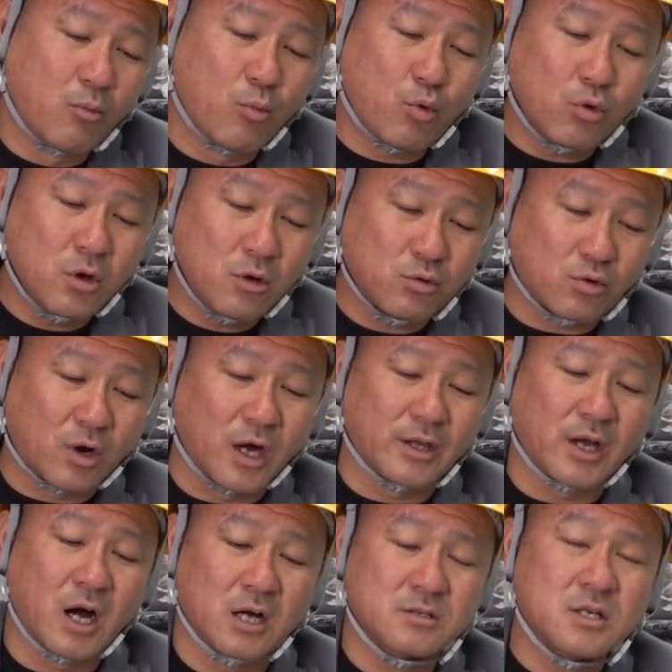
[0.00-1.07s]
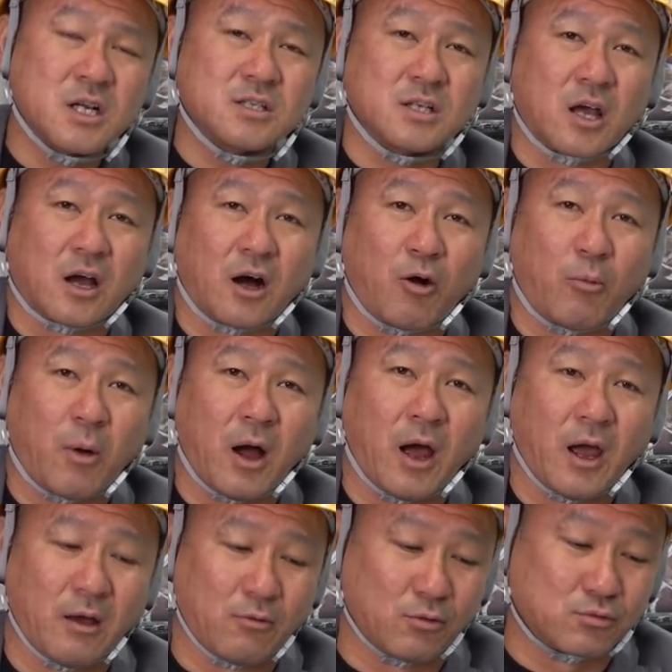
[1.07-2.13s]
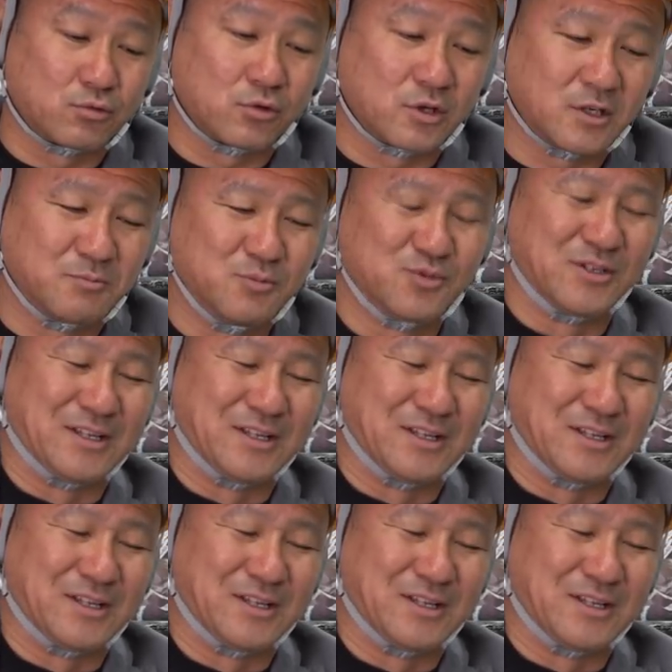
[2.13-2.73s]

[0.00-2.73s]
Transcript: こんなこと書いて恥ずかしいねんか、お前。本当に。